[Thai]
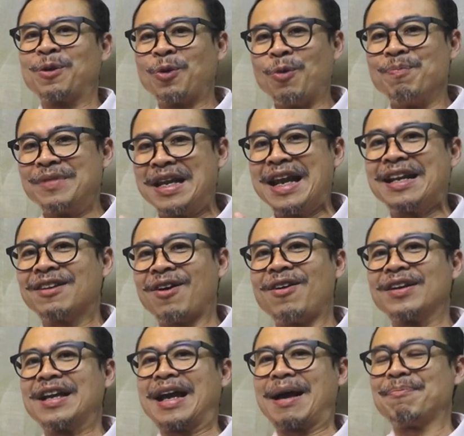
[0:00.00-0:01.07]
กลุ่มที่เล่นกล้อ
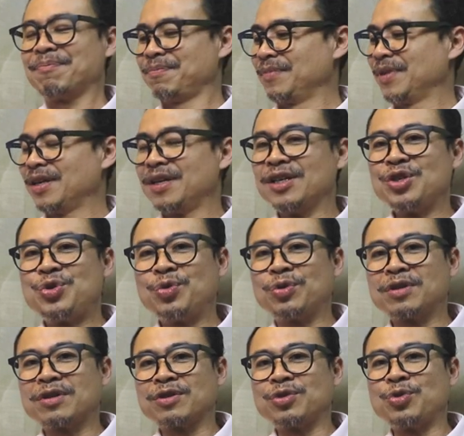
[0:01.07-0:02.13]
งนะครับ
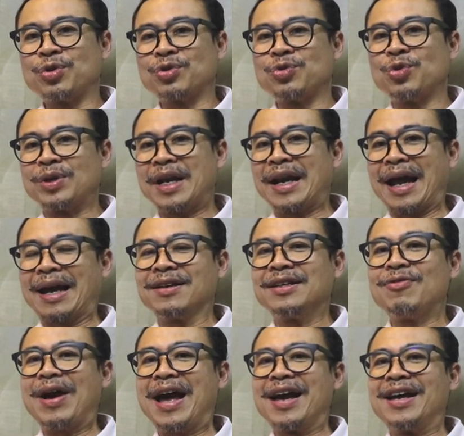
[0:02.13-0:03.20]
จุดตลาด
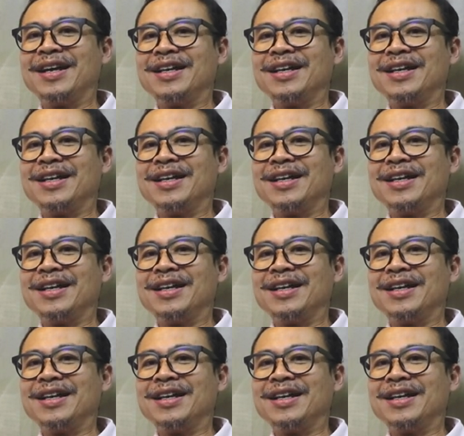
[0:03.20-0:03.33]
คือว่า